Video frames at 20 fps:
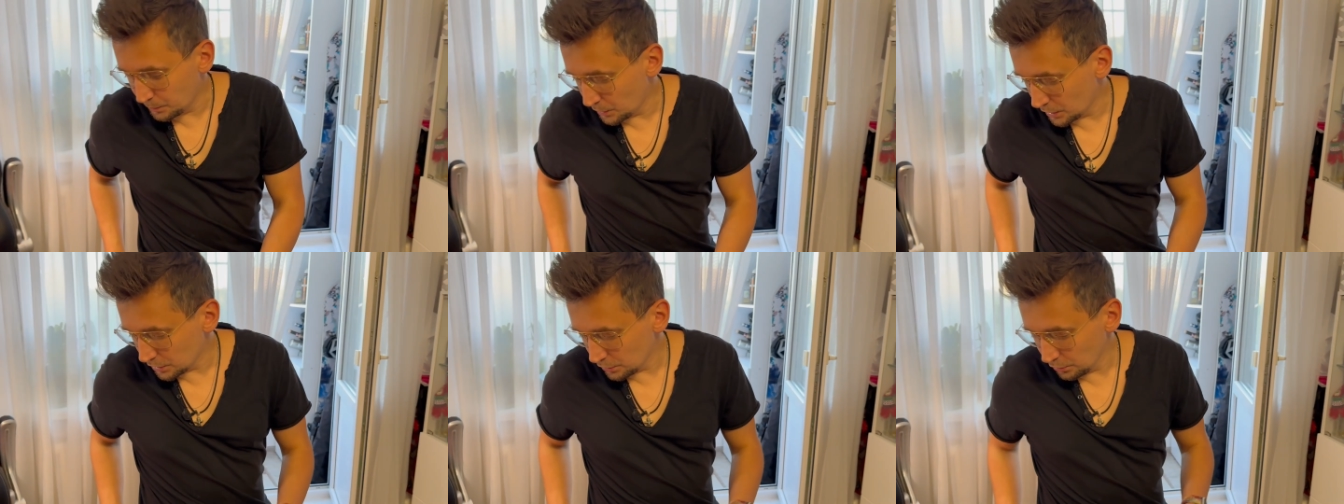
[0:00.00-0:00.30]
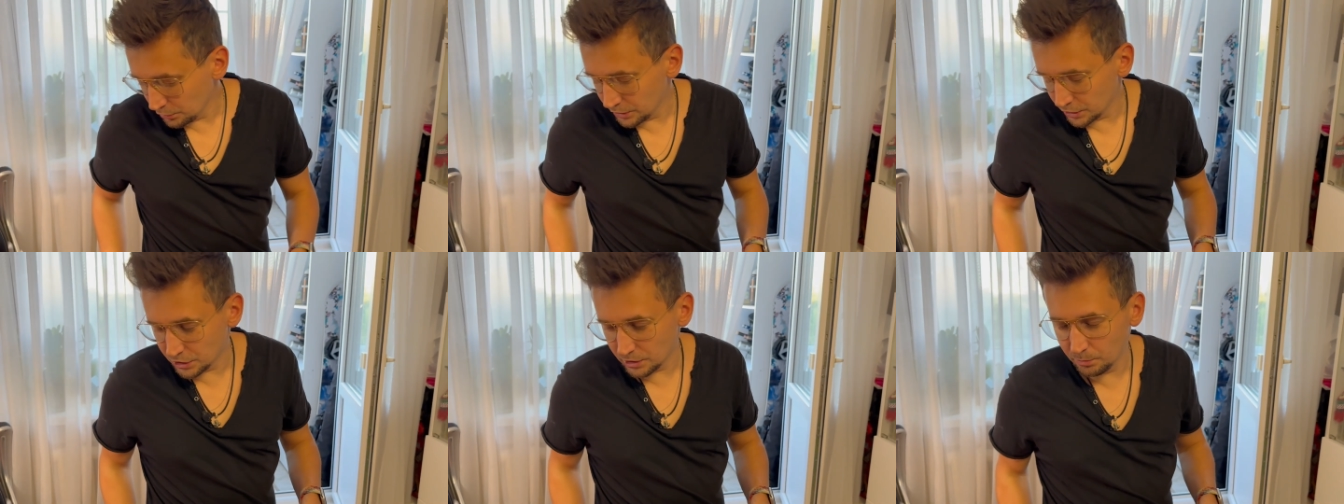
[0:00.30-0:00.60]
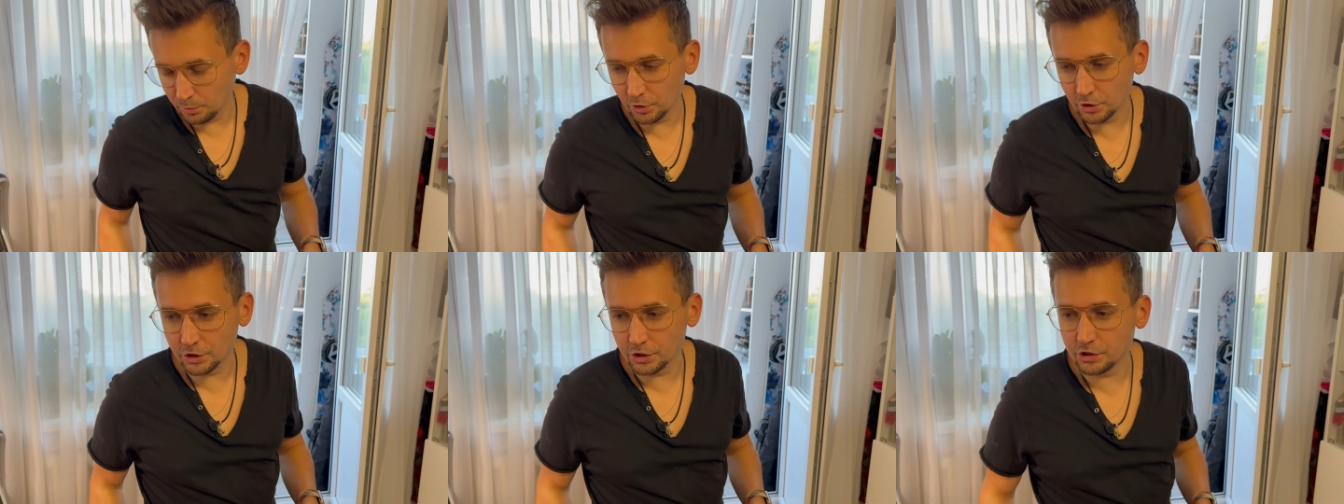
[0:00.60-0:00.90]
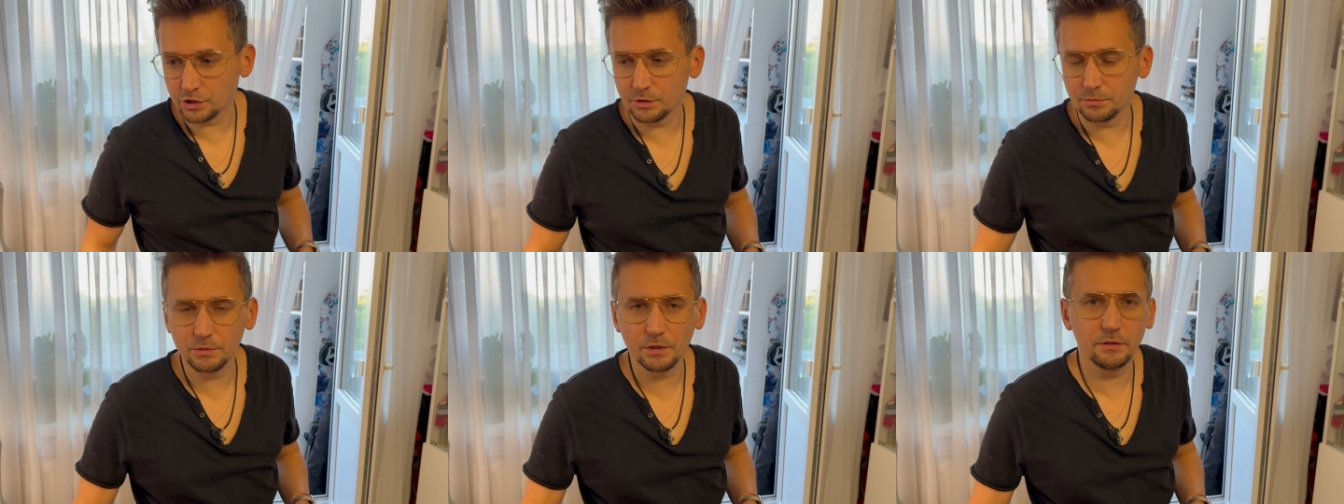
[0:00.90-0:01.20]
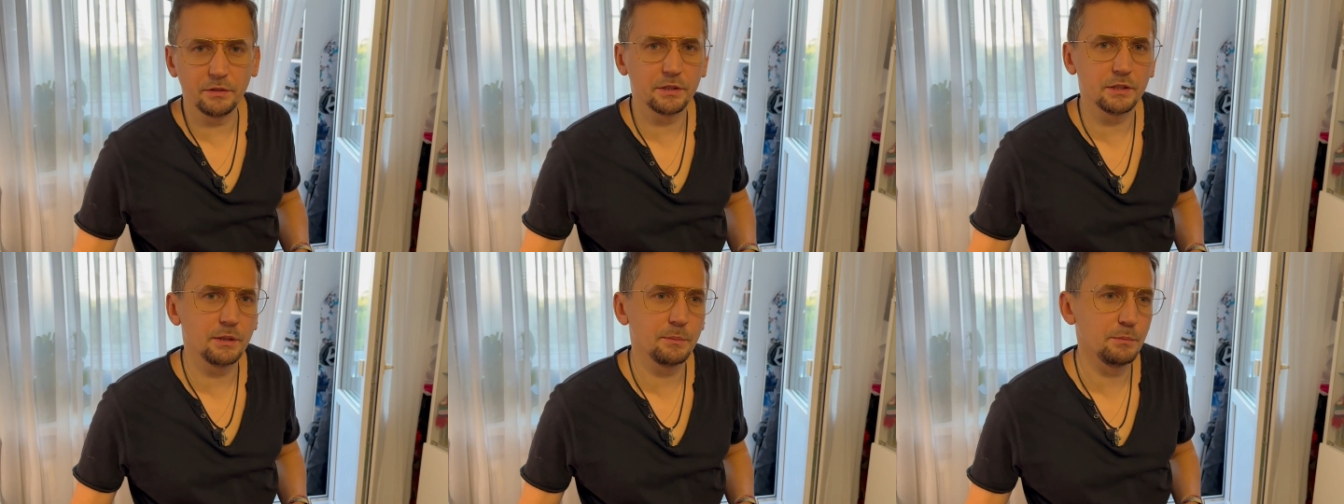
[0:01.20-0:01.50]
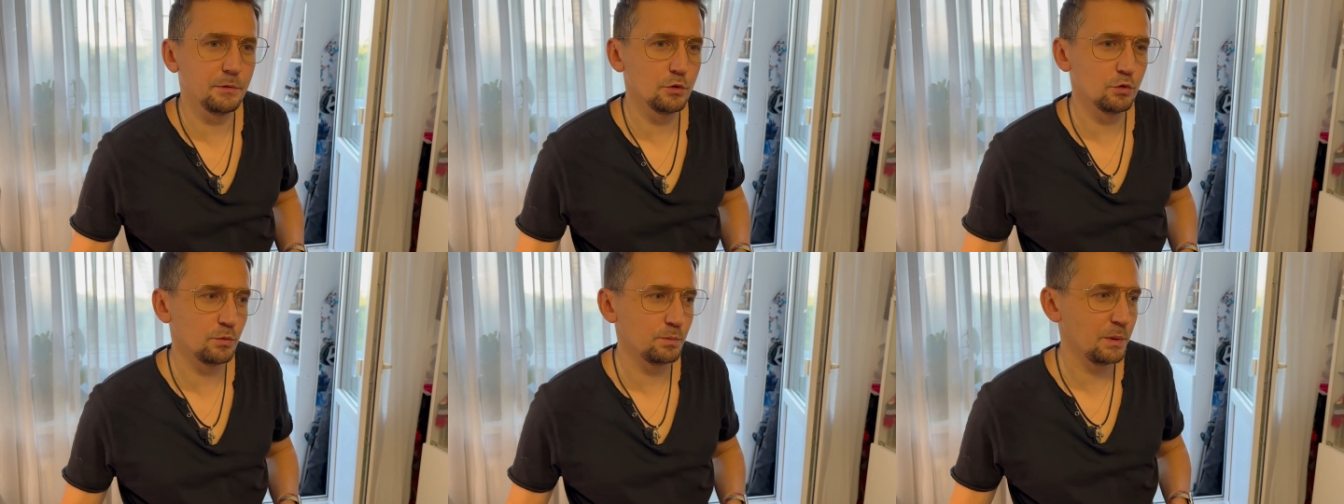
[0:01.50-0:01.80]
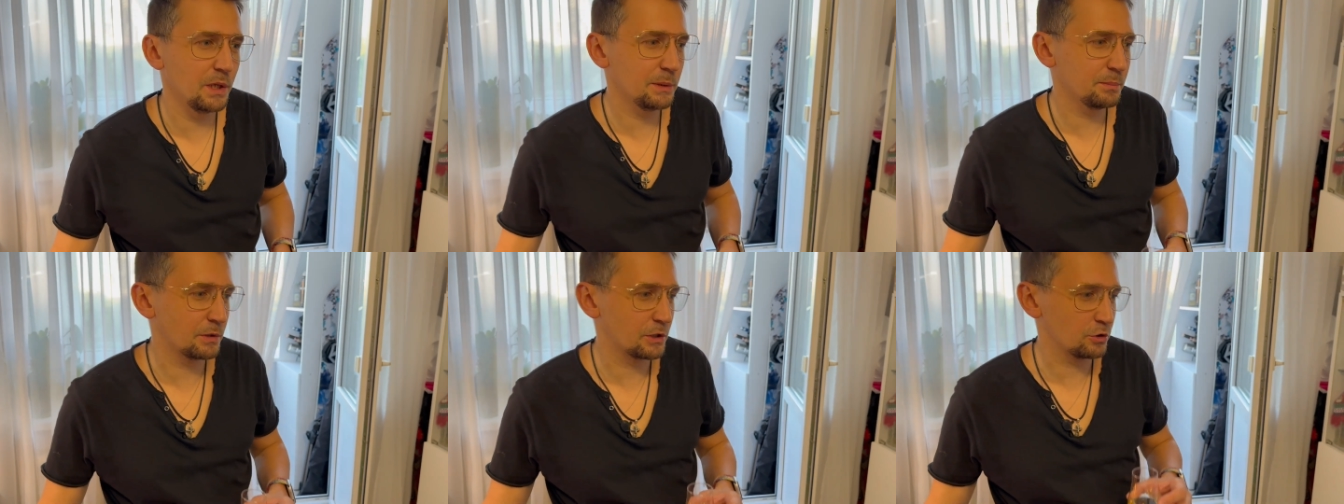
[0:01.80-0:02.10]
Прошло даже больше, чем, наверное, минут
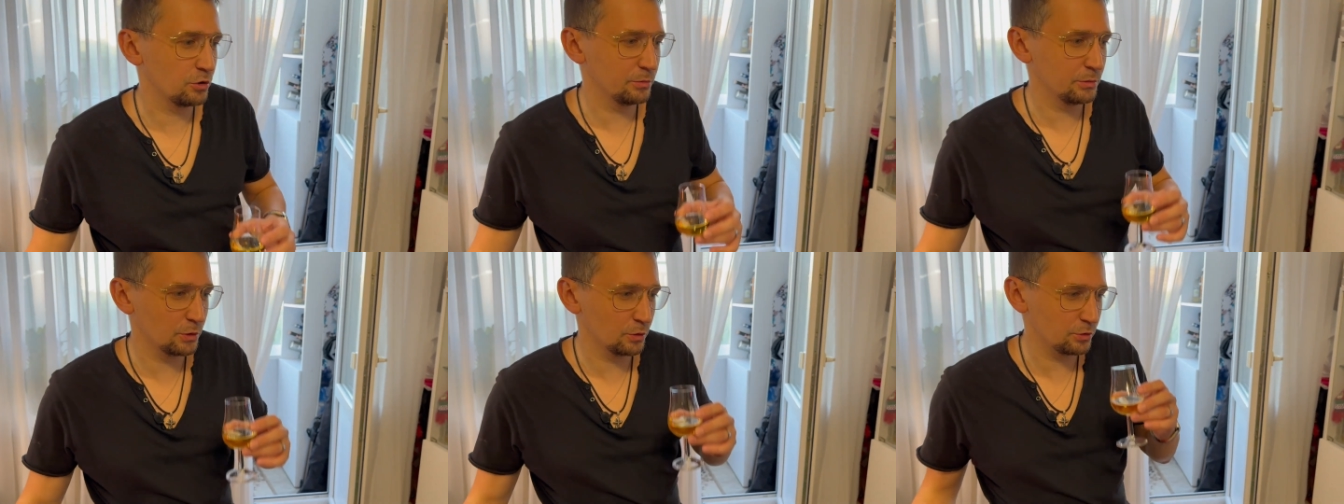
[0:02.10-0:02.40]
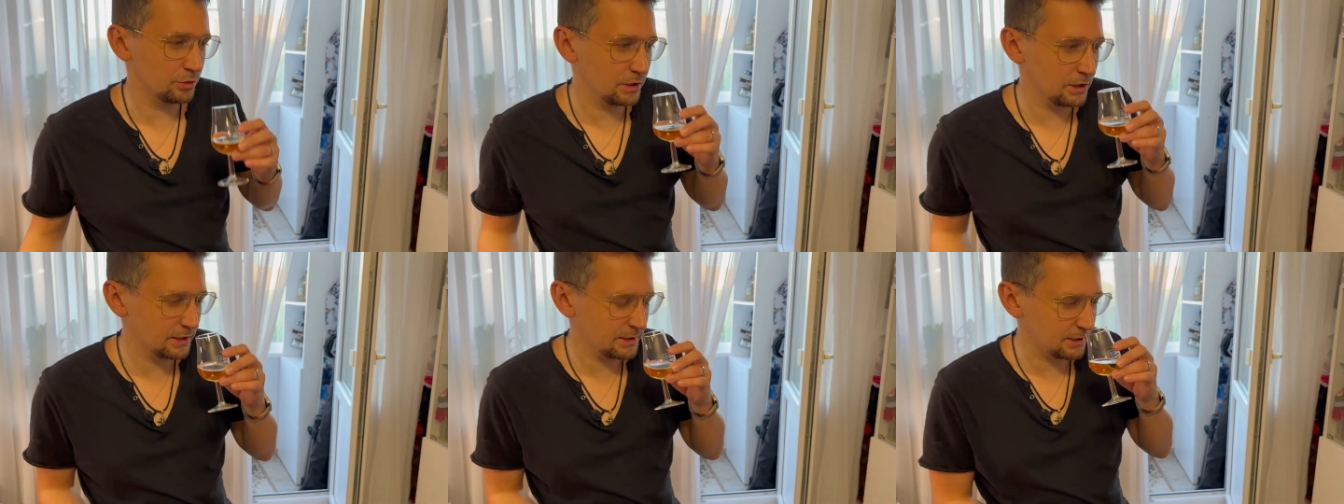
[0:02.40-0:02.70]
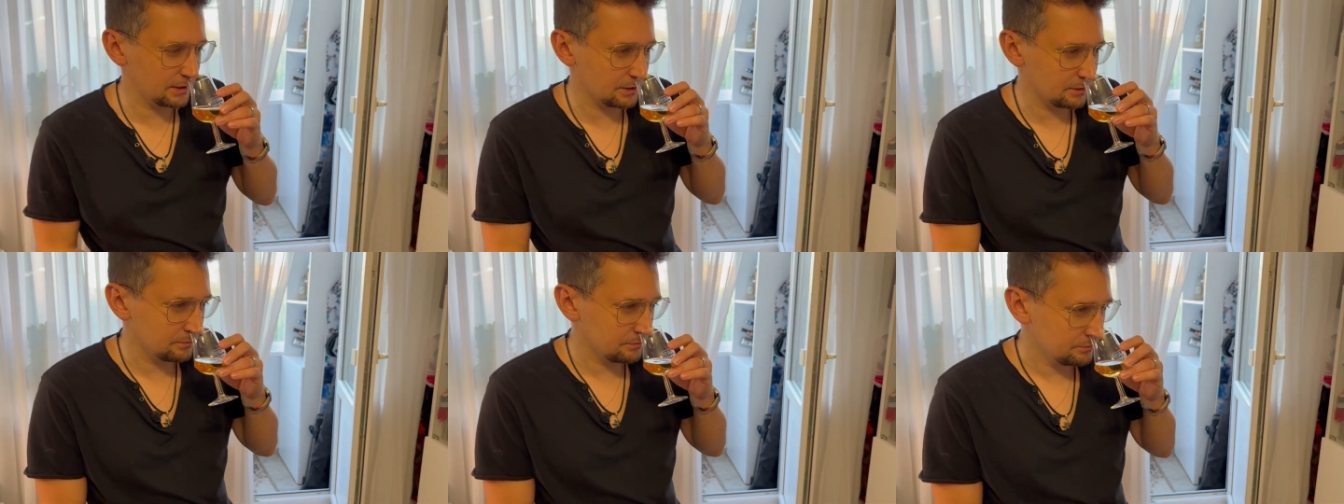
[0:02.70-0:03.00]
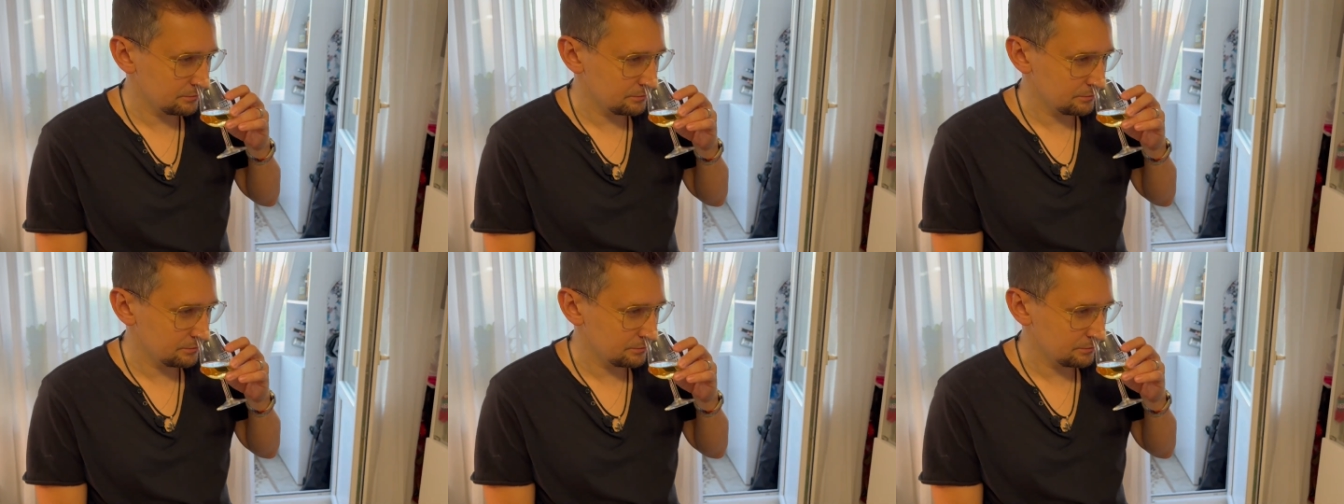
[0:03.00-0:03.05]
5, прошло минут 10,